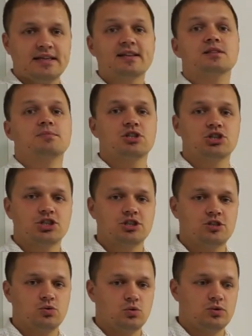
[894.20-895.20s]
и
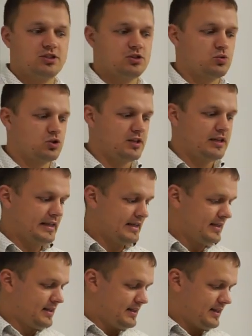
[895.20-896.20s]
расположение у нас душа.
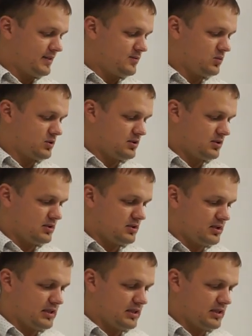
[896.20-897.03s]
Так вот, э,